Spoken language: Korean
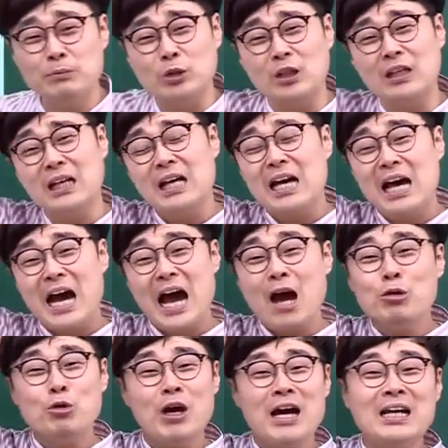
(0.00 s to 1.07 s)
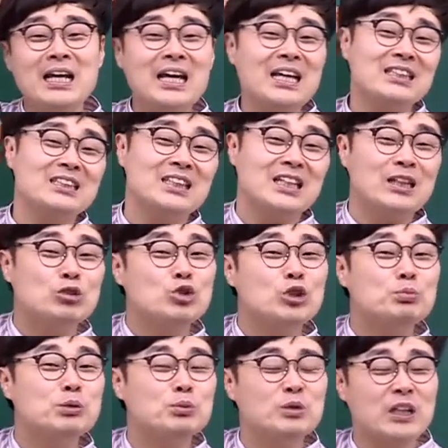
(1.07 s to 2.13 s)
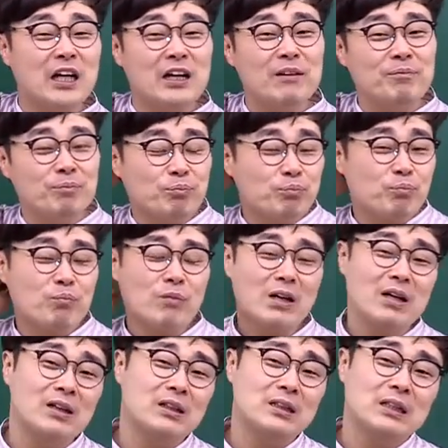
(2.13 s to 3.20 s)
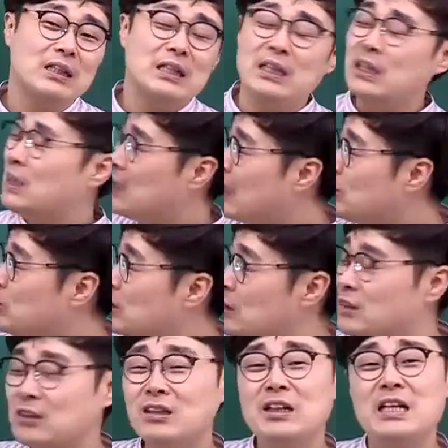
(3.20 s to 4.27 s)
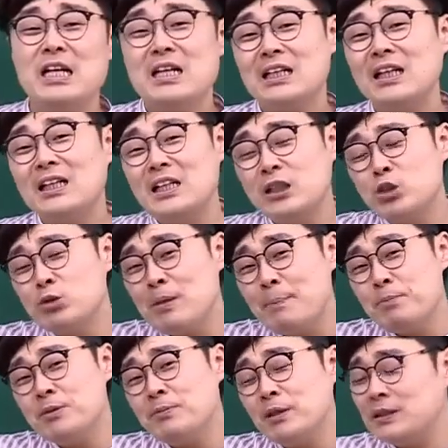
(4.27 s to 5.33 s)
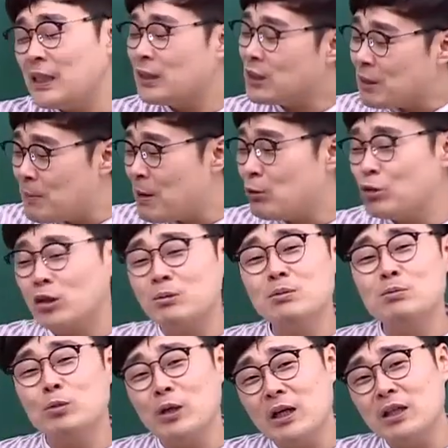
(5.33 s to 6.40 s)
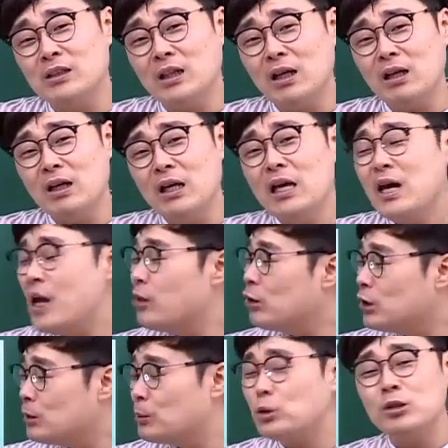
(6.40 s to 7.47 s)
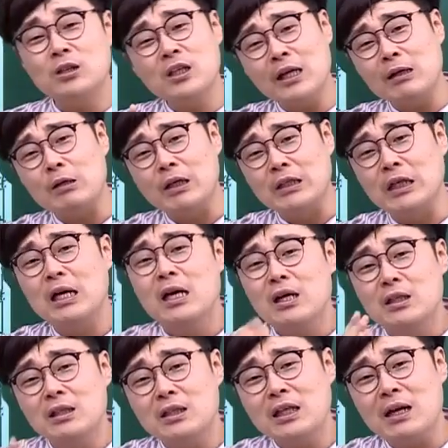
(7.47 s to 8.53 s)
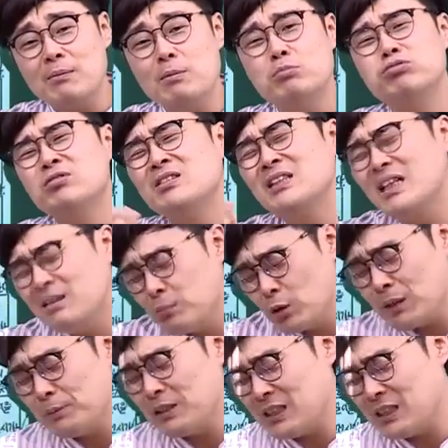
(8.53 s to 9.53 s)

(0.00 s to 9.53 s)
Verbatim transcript: 저 하루에 하나씩 기출을 풉니다. 이렇게 할 수 있겠어. 그냥 기출만 풀면 채점하고 여러분 뭐야? 그냥 해설집 보고 그렇게 할 거 아니야. 그렇게 하면 문제는 뭐냐면